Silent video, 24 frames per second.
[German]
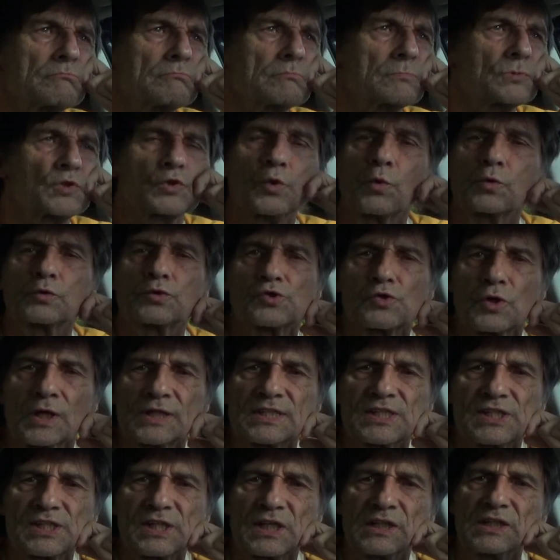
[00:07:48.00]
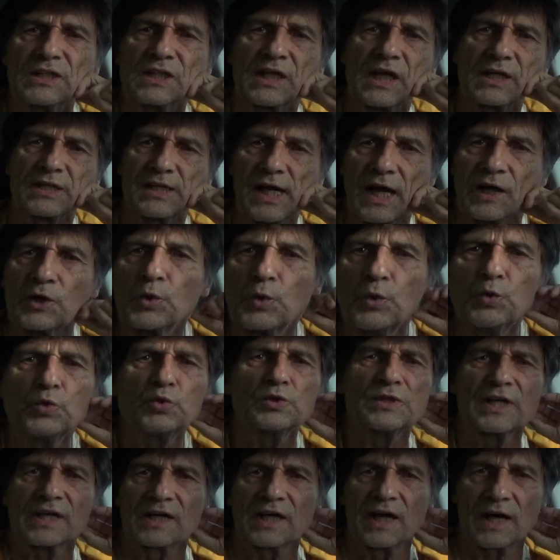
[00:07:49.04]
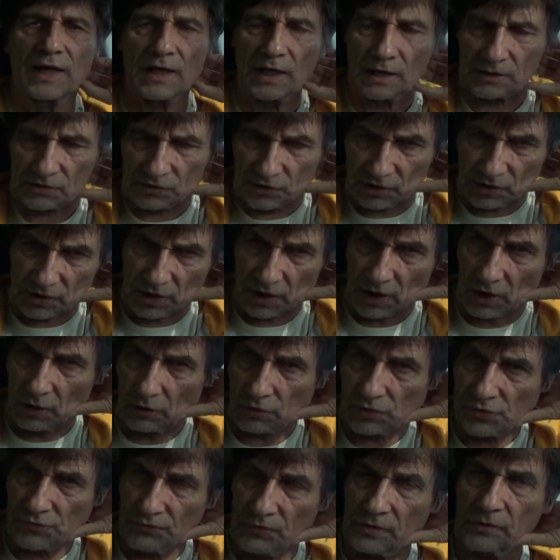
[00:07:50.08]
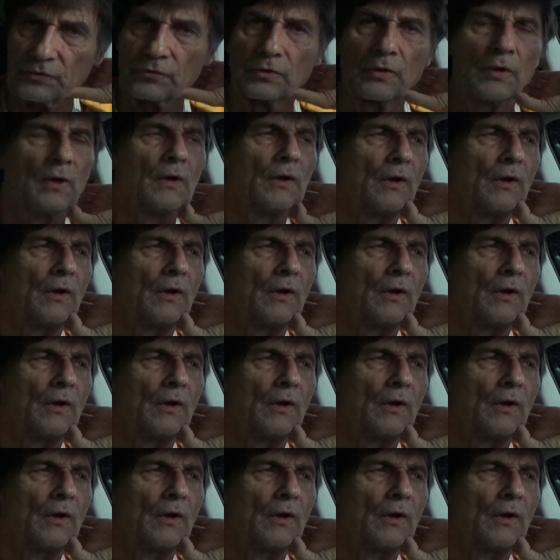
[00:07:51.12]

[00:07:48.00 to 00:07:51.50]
so zu erziehen, dass ein guter Charakter daraus wird.